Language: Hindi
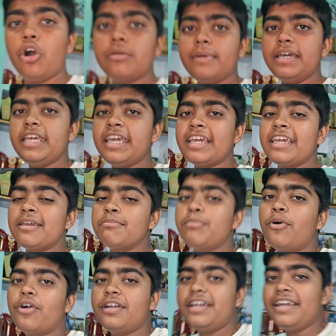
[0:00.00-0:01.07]
है और भाई एक
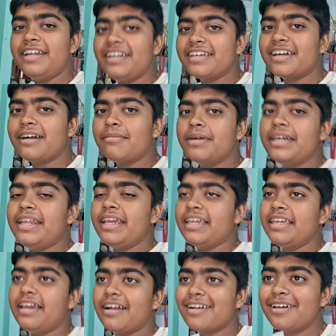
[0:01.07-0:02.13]
इम्पॉर्टेंट खबर है
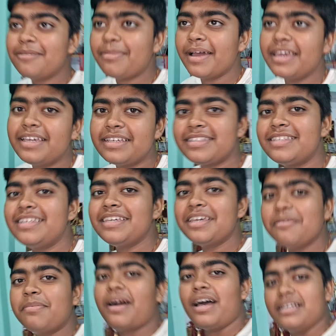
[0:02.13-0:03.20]
कि अगर भाई किसी
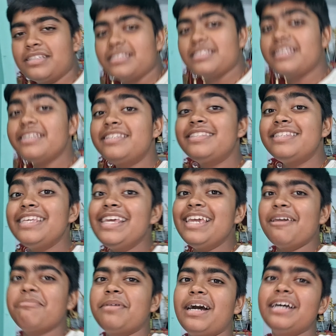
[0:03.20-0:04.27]
के पास किसी
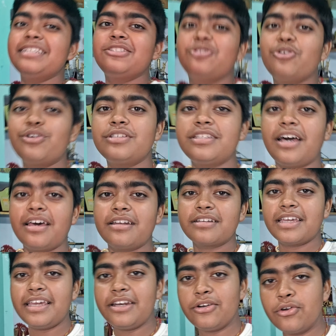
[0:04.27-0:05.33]
के पास 2000
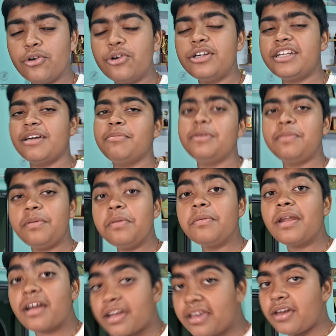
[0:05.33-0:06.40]
के नोट अभी भी
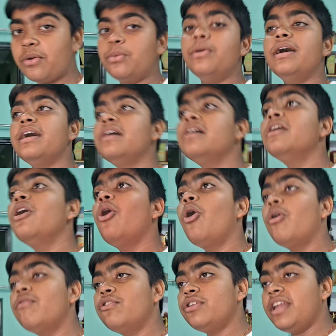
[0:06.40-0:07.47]
रखे हुए हैं
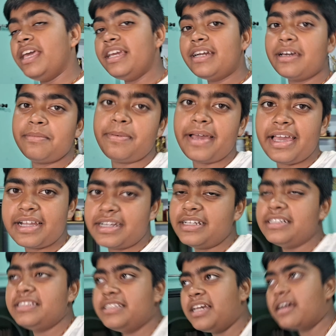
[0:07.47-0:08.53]
और वो नहीं कर पाया
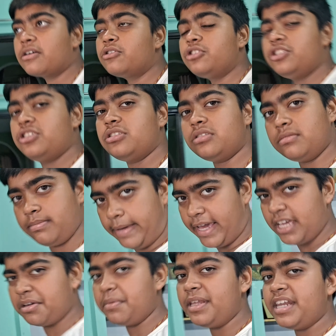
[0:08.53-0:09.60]
खर्च या कुछ
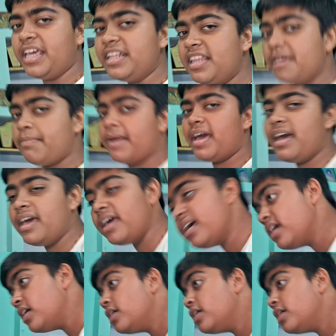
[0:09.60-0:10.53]
बैंक में नहीं दे पाया है